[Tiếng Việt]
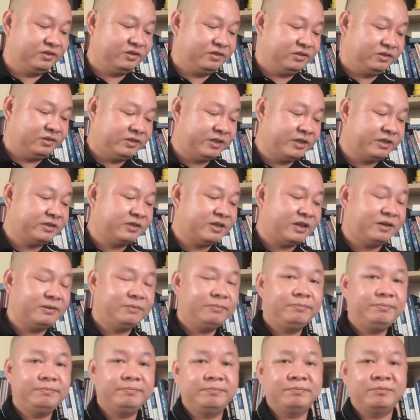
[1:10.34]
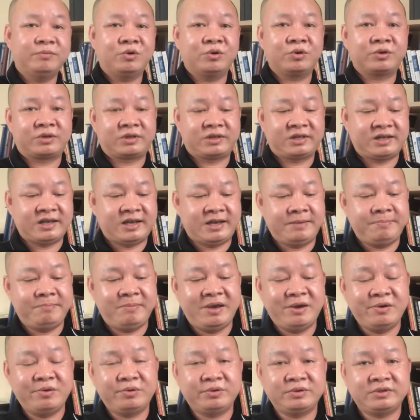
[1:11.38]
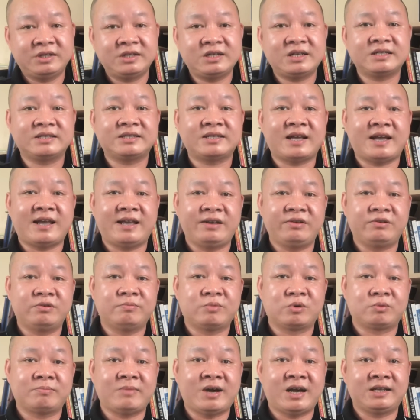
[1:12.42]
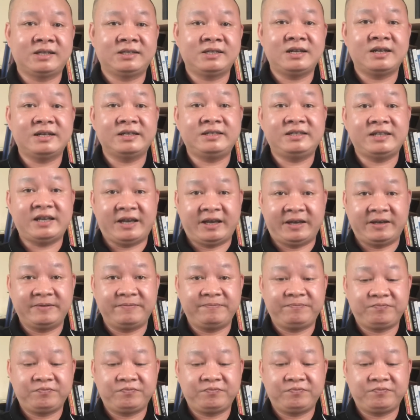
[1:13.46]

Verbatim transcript: trích dẫn một cái mail rất là dài của một bạn rất là trẻ